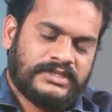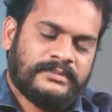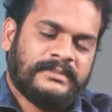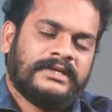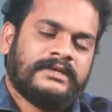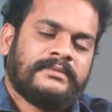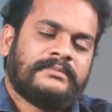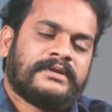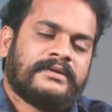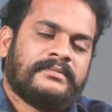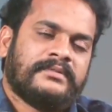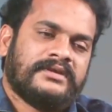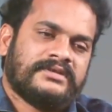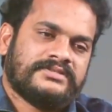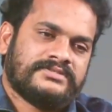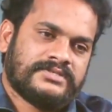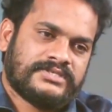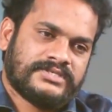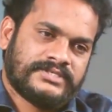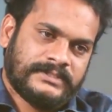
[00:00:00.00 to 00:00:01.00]
మందు మీద
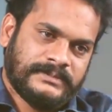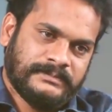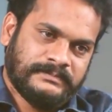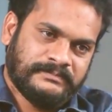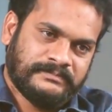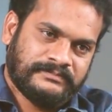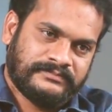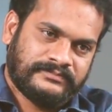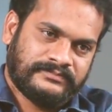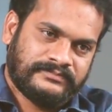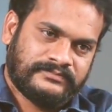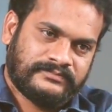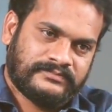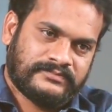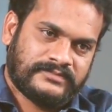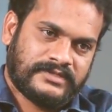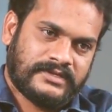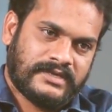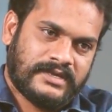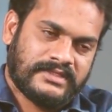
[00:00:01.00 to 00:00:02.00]
ప్రమాణం చేసి అంతా
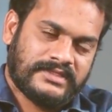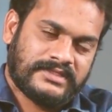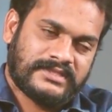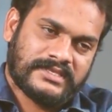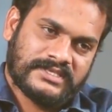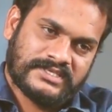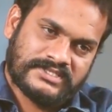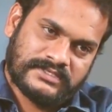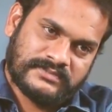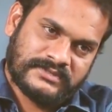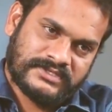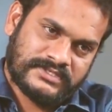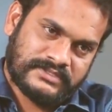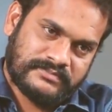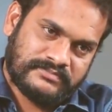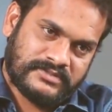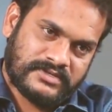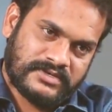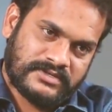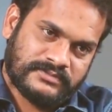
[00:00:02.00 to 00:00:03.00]
నిజమే చెప్తాను నిజమే
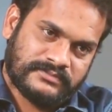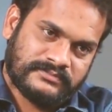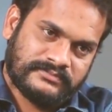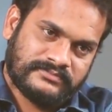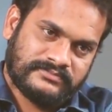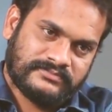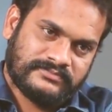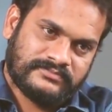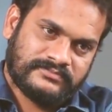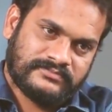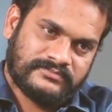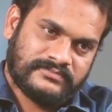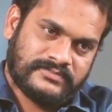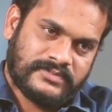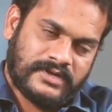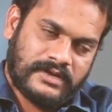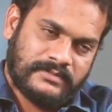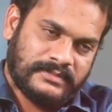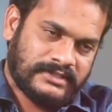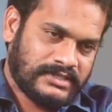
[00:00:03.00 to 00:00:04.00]
చెప్తాను అబద్ధం
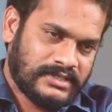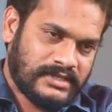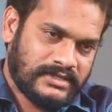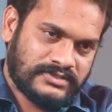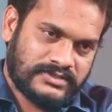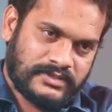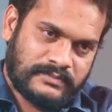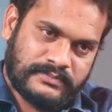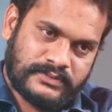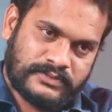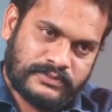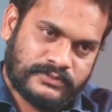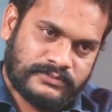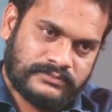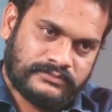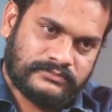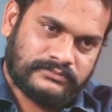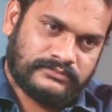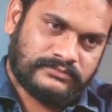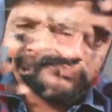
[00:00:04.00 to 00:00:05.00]
చెప్పాను చెప్పను
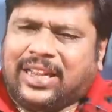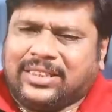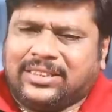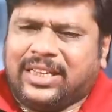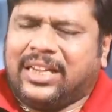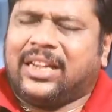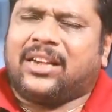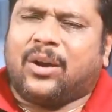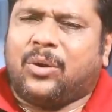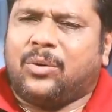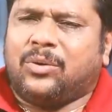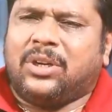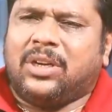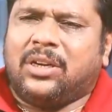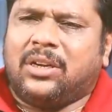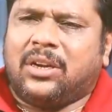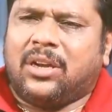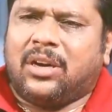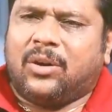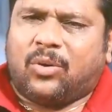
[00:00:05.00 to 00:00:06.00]
అజయ్
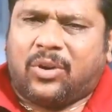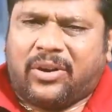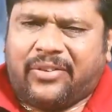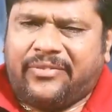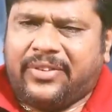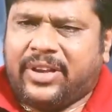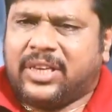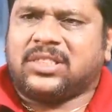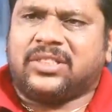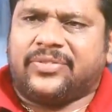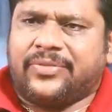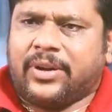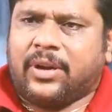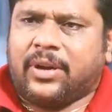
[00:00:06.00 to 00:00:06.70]
కౌండిన్య ఒక వేస్ట్